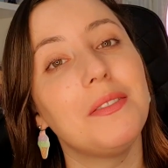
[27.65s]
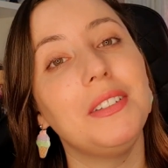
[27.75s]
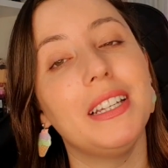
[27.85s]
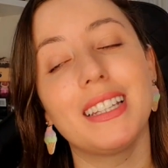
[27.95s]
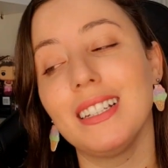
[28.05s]
da
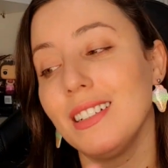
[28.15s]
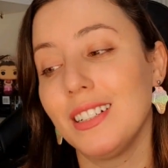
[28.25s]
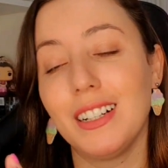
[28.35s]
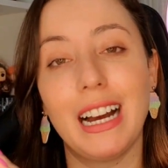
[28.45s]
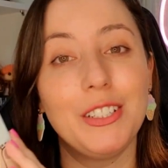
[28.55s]
vinheta
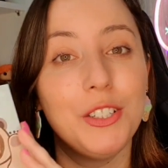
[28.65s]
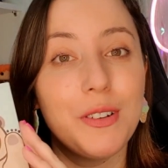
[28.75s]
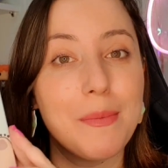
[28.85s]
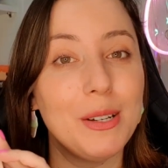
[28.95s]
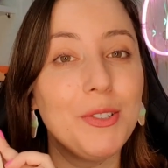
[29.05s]
a gente
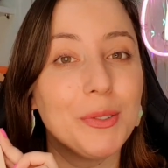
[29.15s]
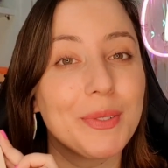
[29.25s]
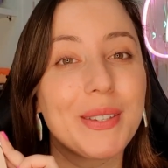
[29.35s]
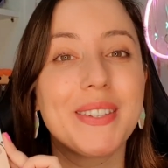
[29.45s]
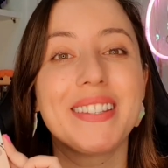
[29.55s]
vai abrir
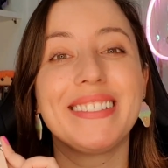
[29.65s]
juntos.